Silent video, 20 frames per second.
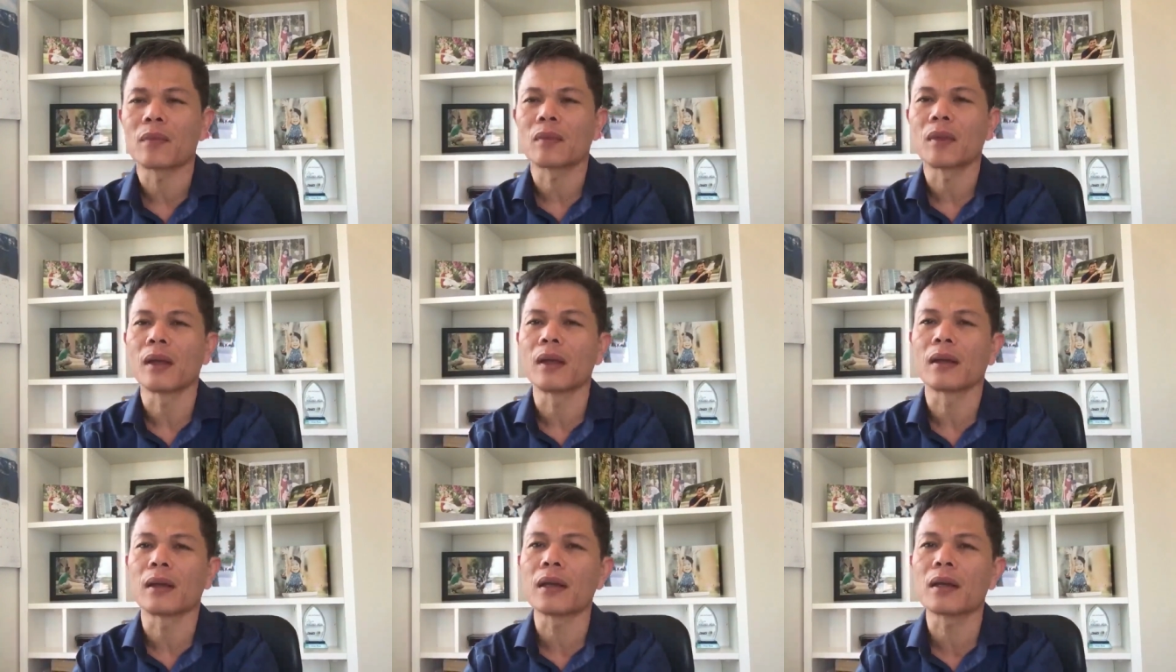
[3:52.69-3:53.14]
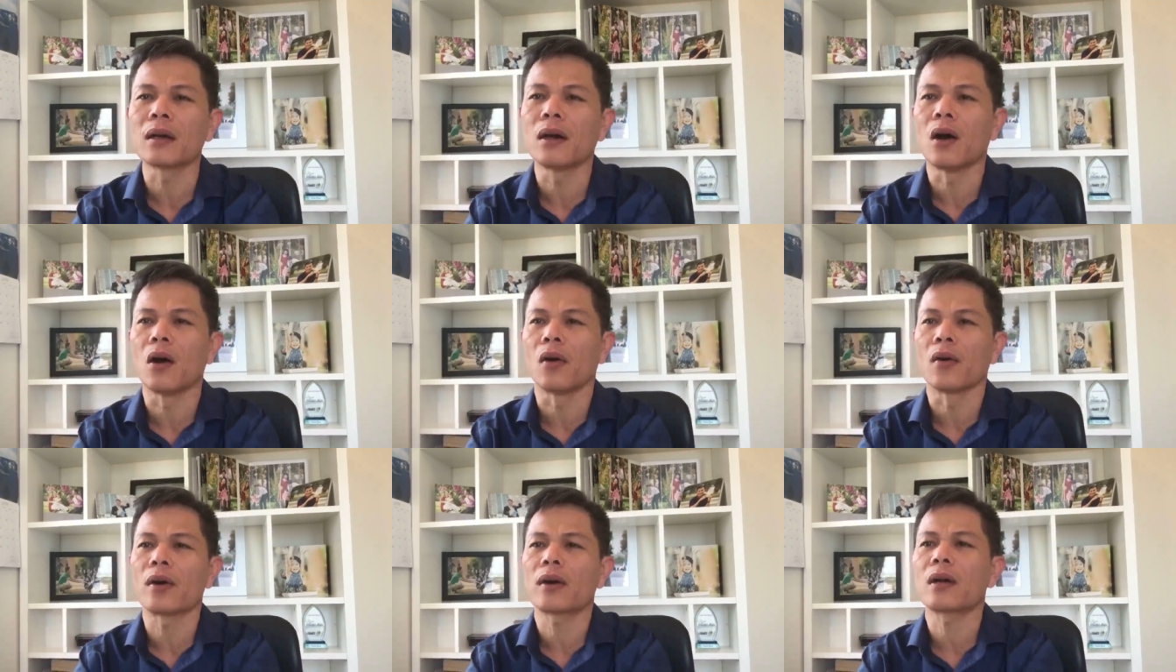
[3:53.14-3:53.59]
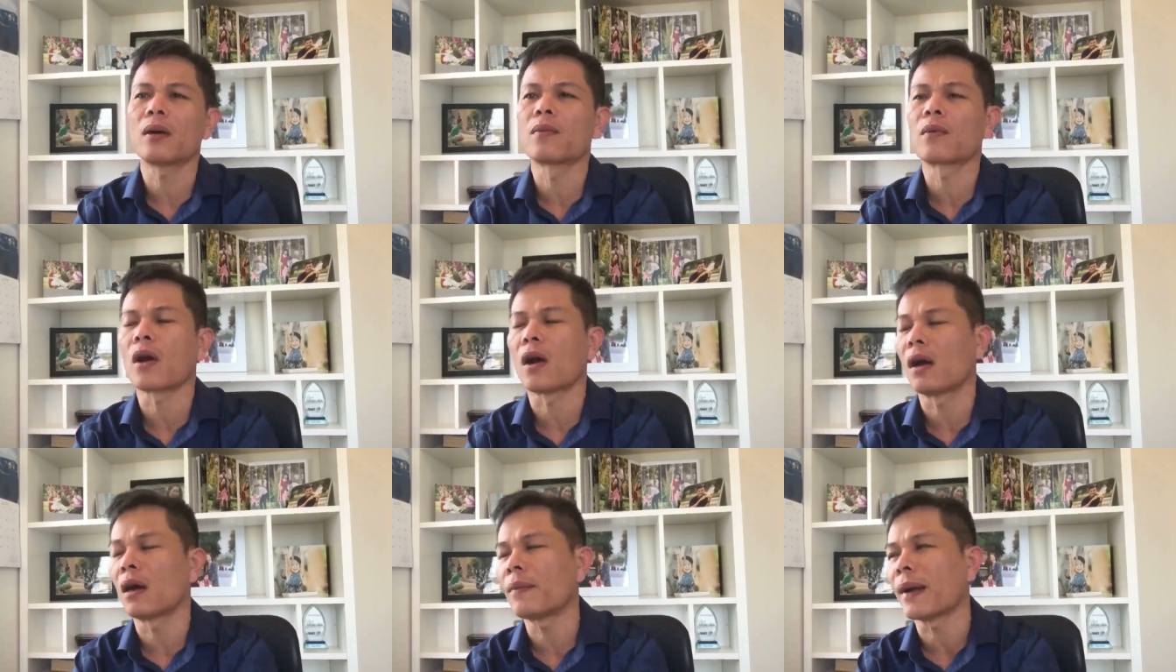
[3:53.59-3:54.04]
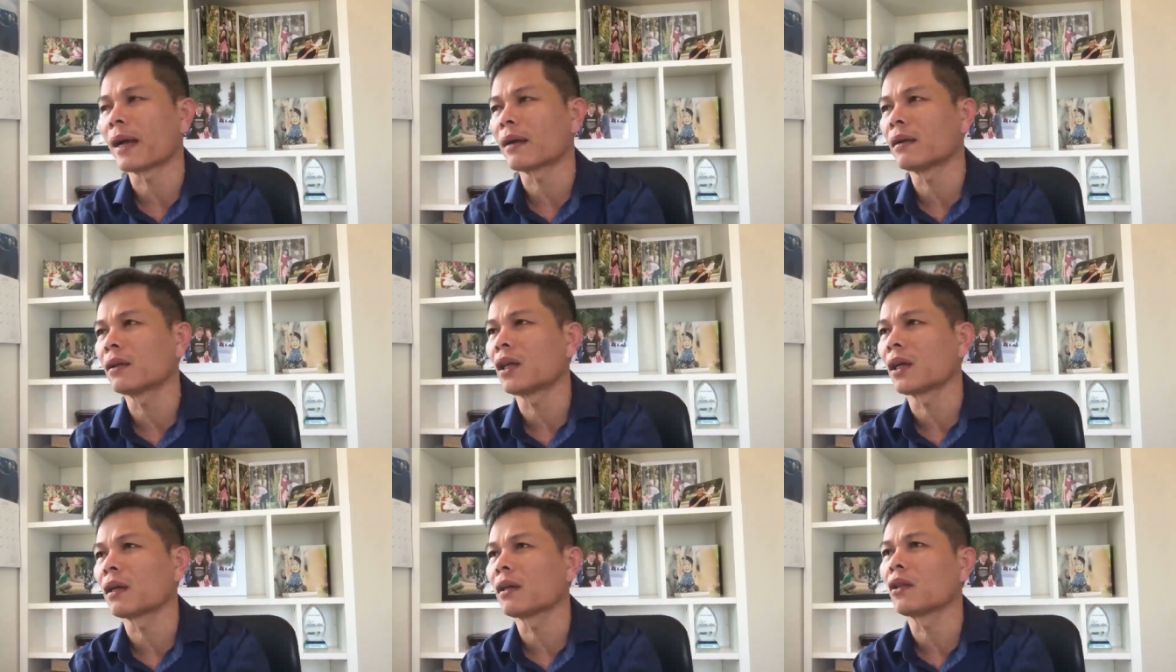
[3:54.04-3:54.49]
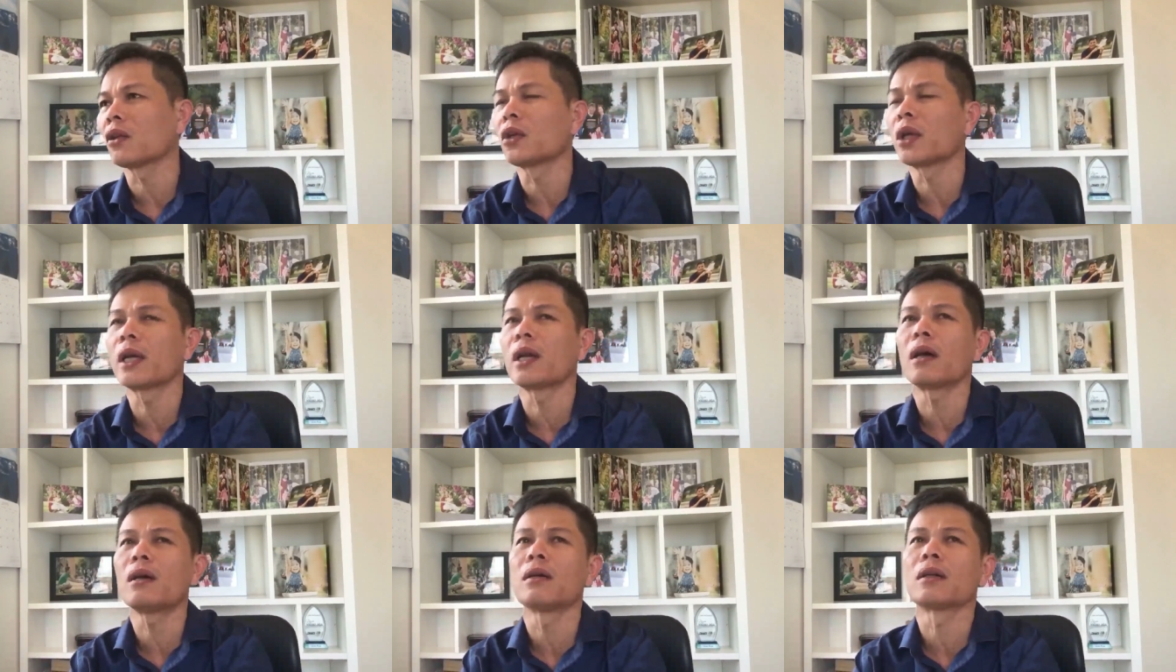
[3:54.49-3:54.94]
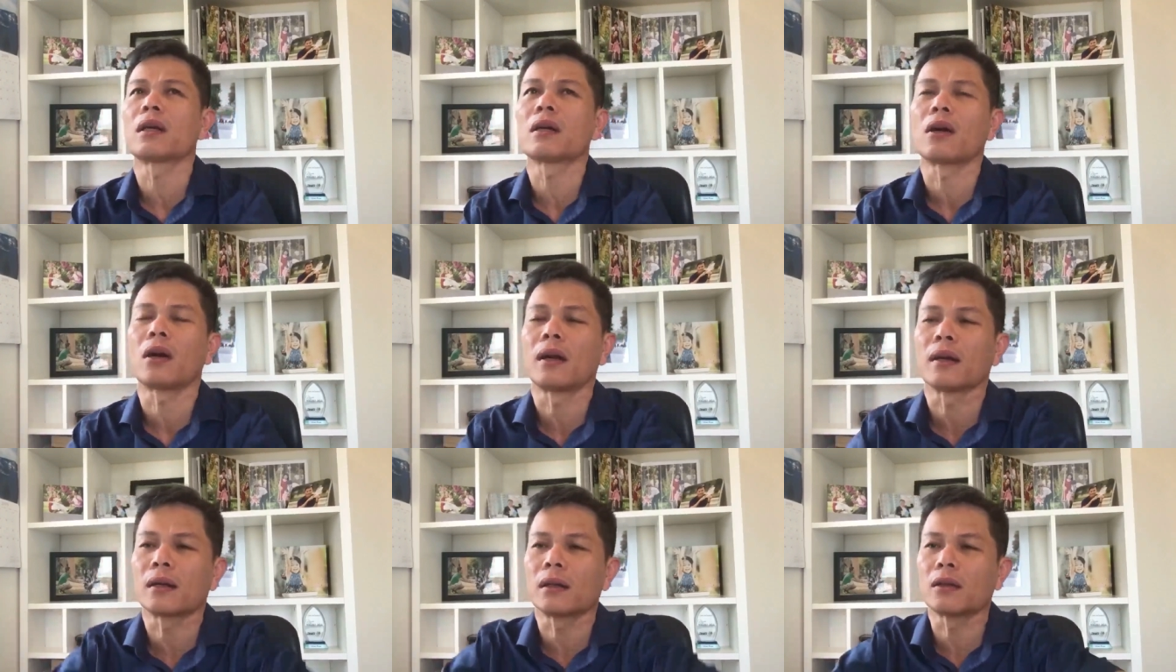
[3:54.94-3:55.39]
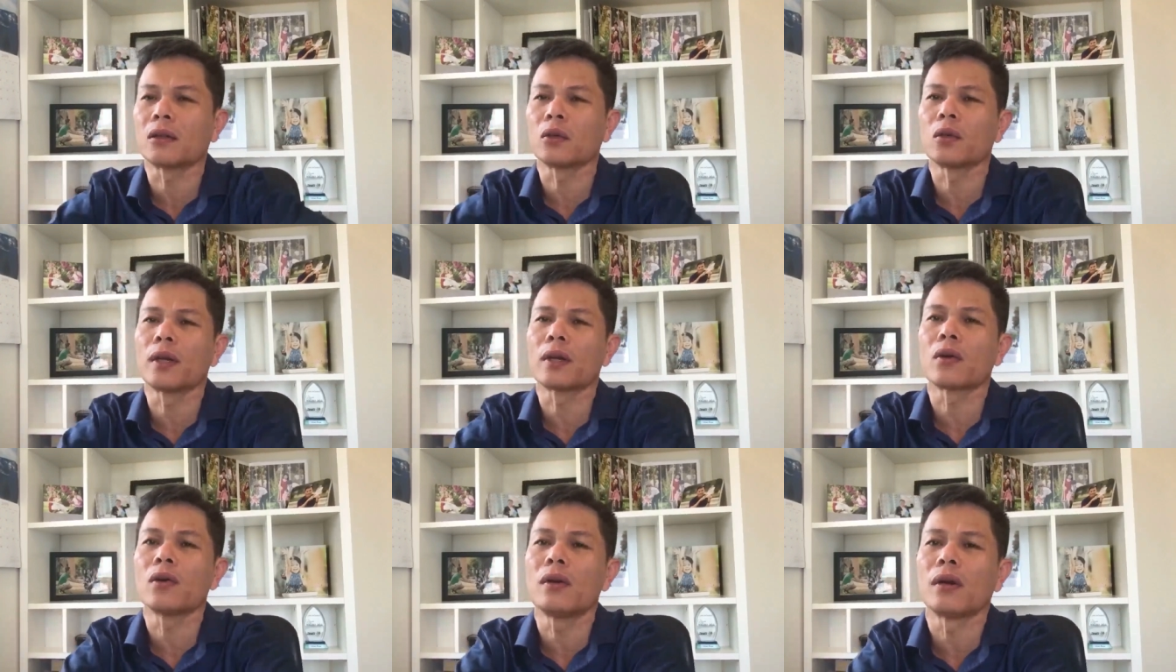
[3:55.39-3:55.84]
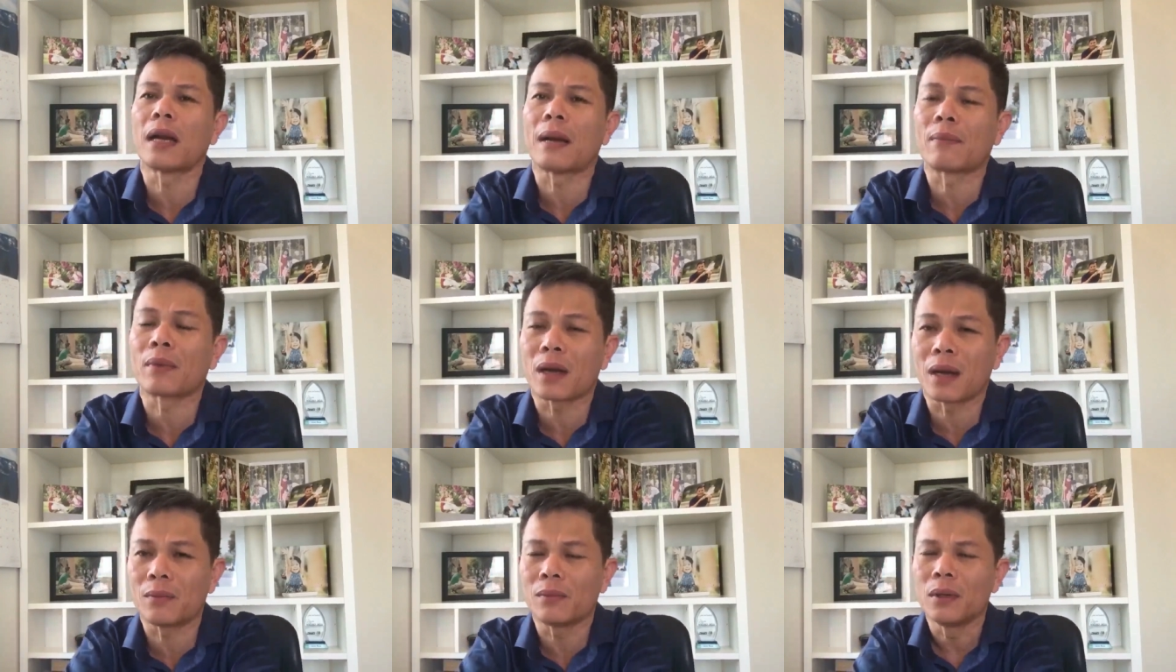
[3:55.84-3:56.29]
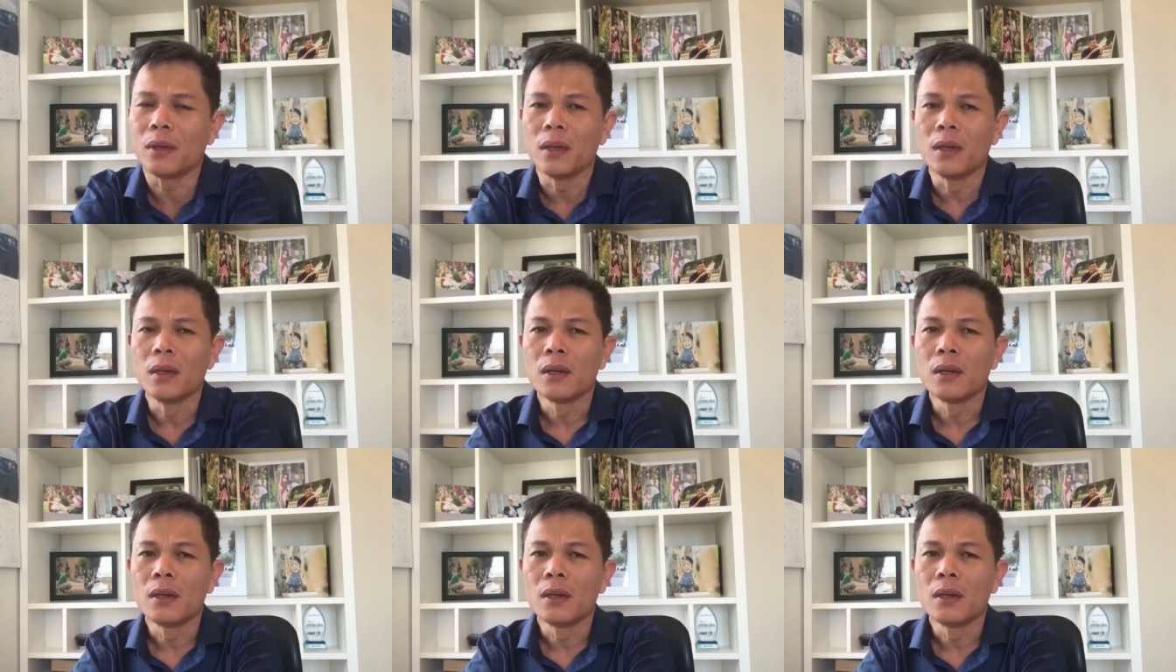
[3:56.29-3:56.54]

thì cái cơ hội nó không còn các bạn nó thì cái tư duy đó người ta gọi là cái tư duy của người làm công